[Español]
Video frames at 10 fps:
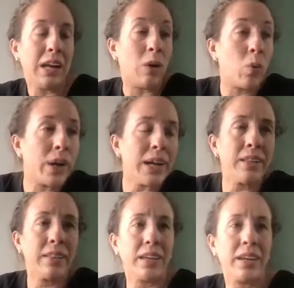
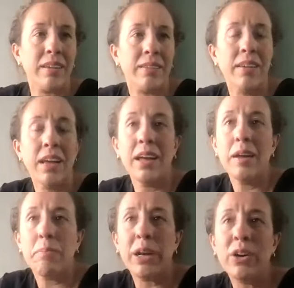laburantes,
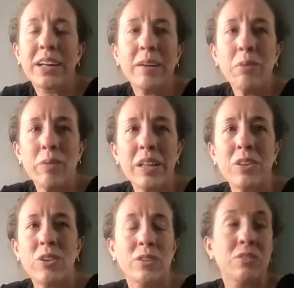pero en qué
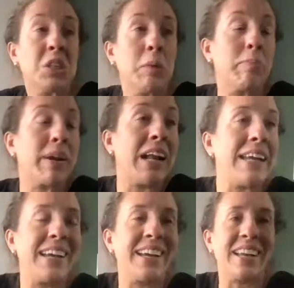momento siempre
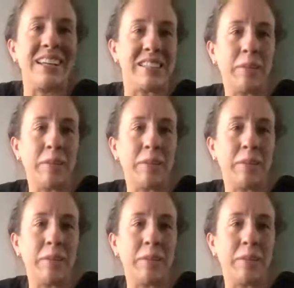alegre,